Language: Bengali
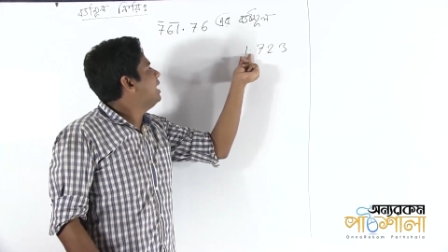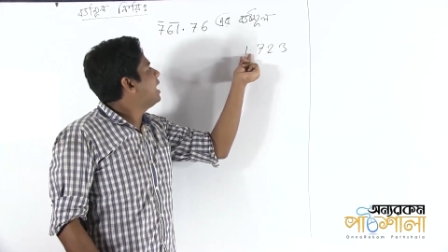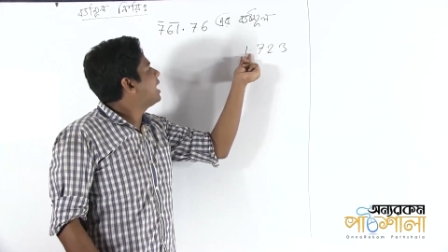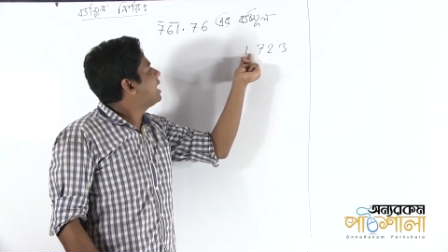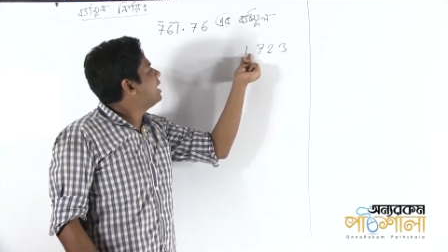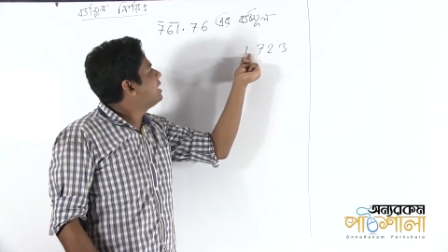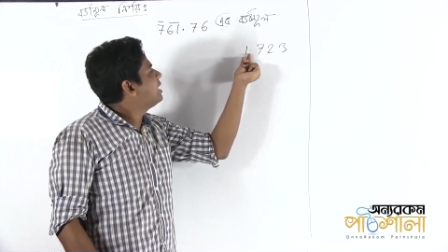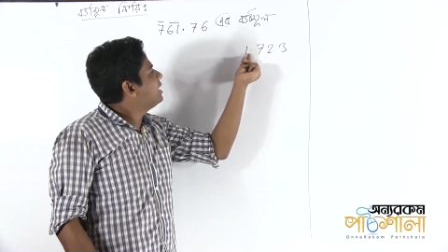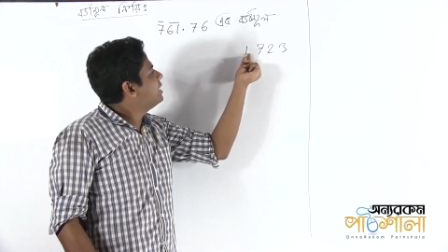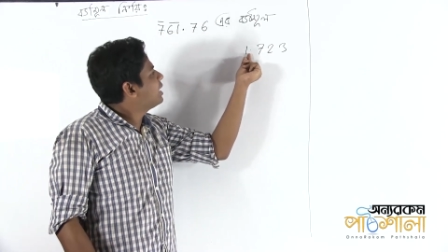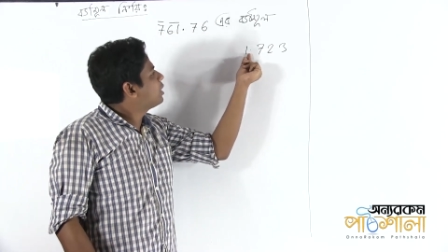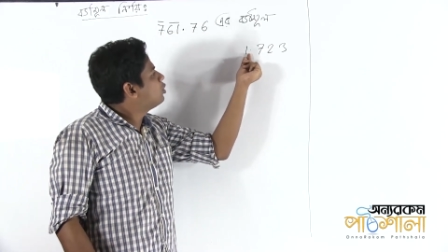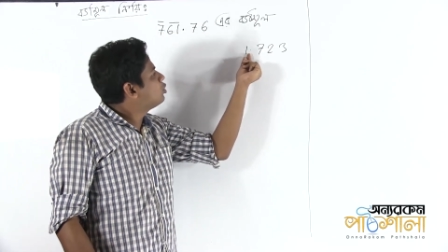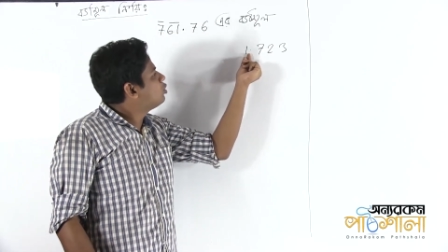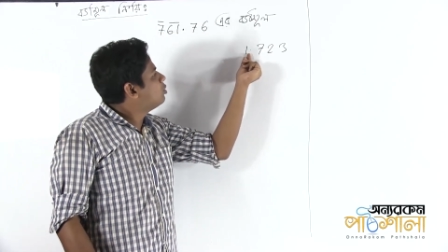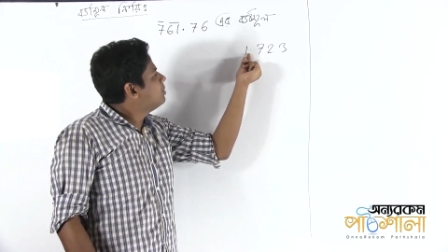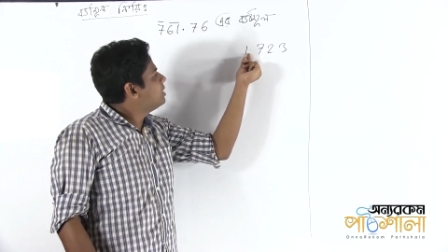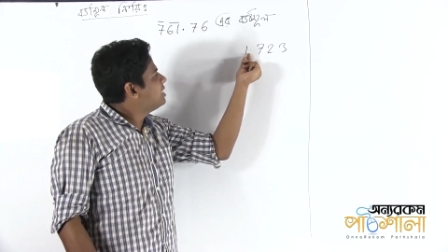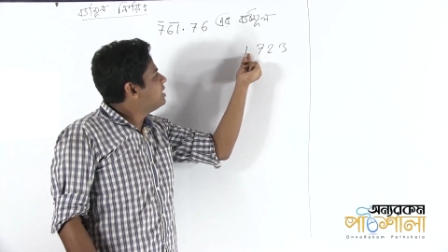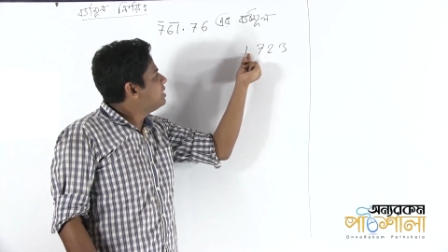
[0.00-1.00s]
এখানটায় দেখো
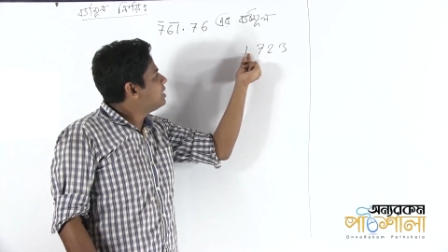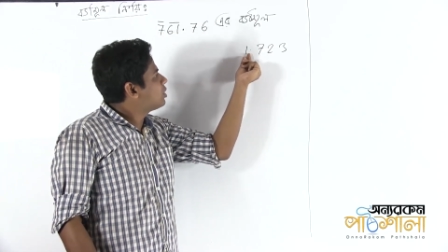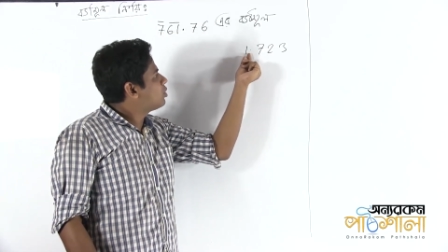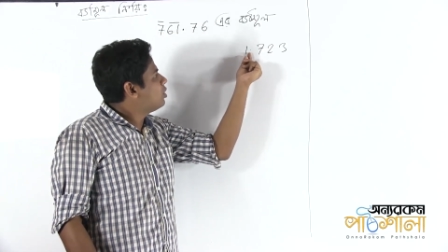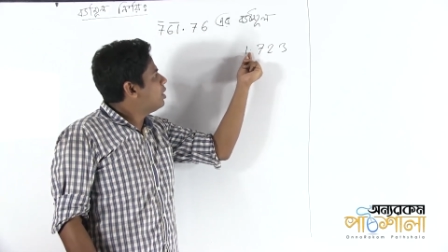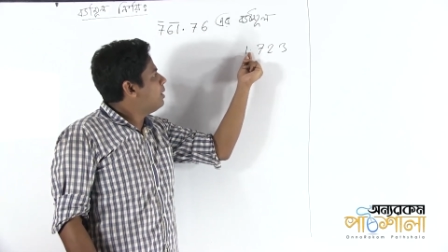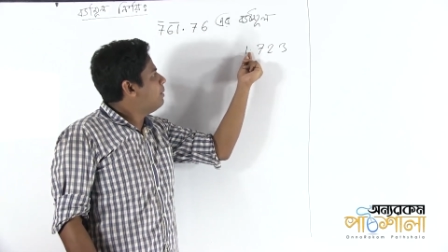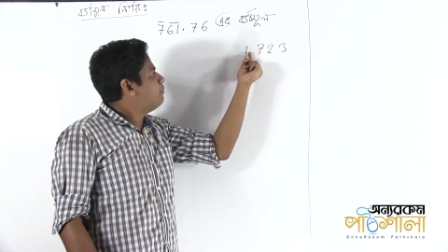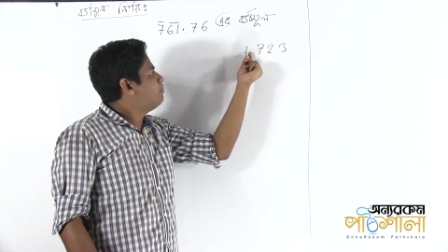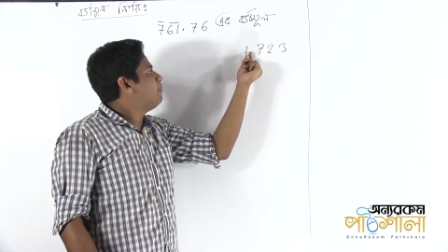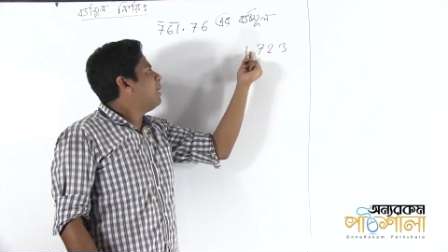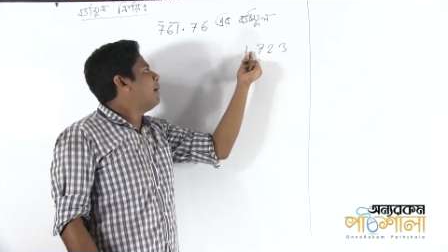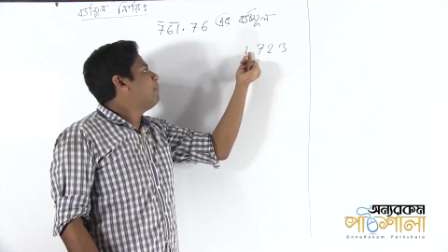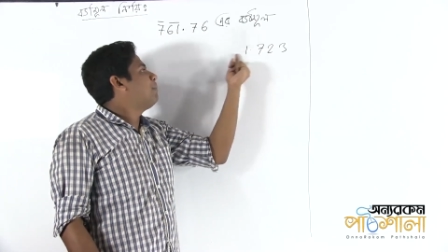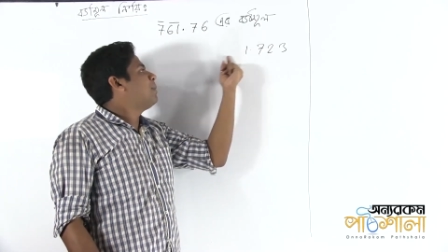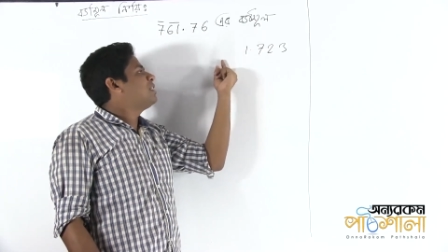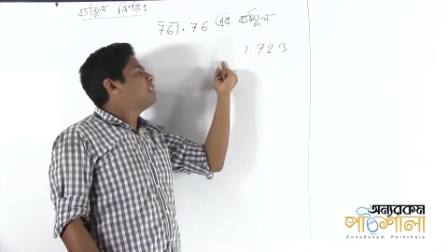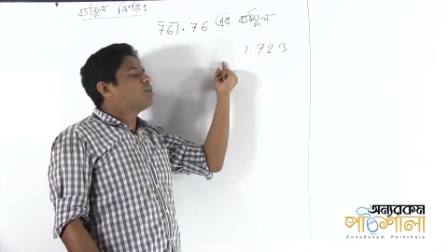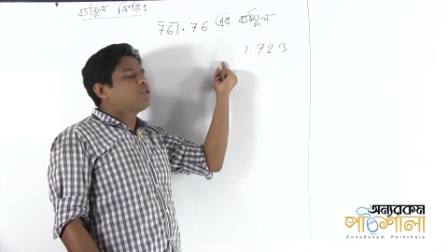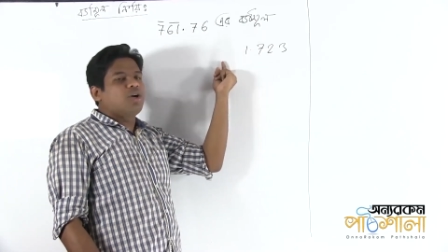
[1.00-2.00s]
তুমি চিন্তা করে বাম
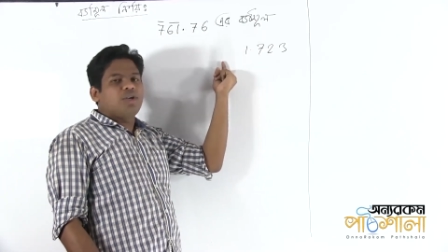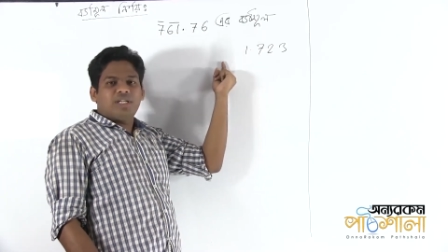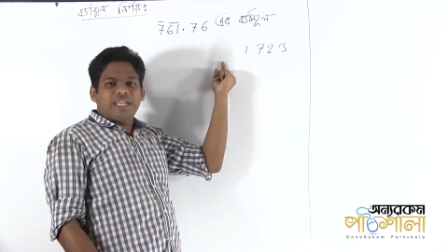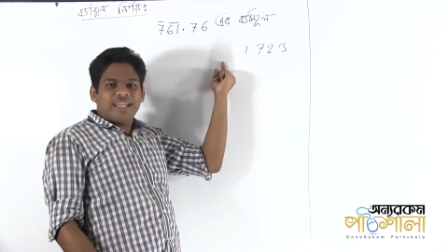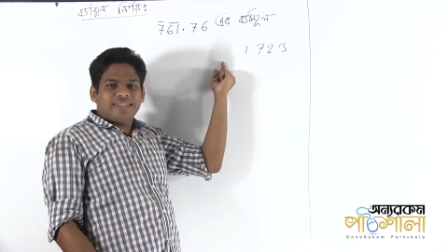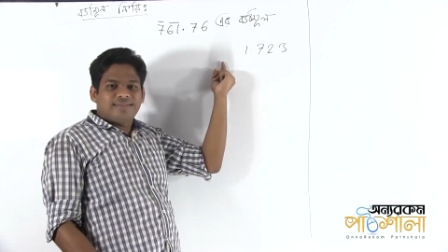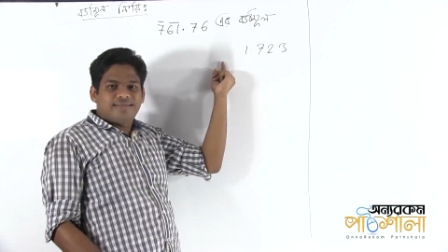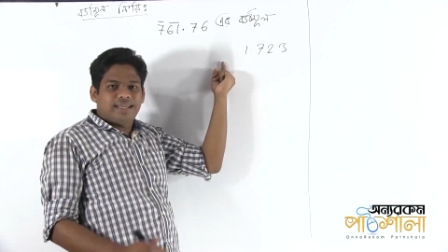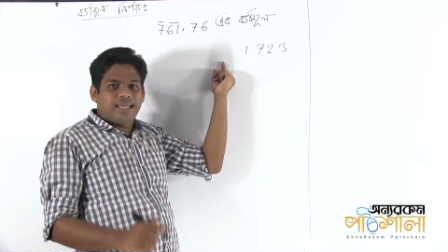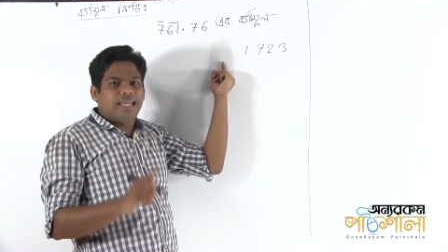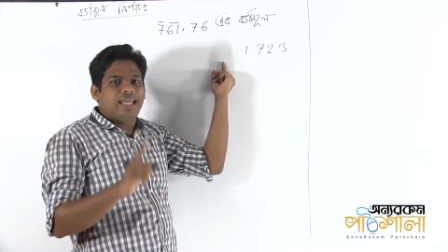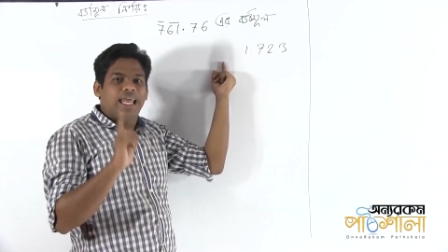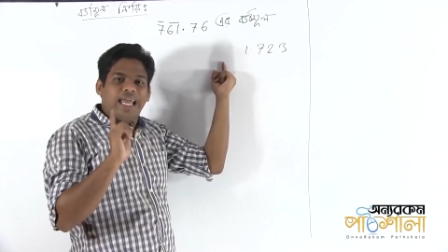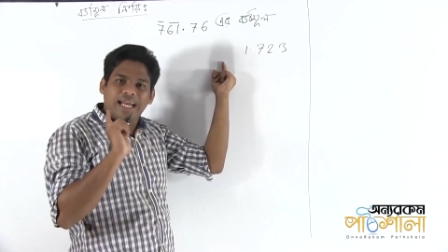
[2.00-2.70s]
পাশে কয়টা আছে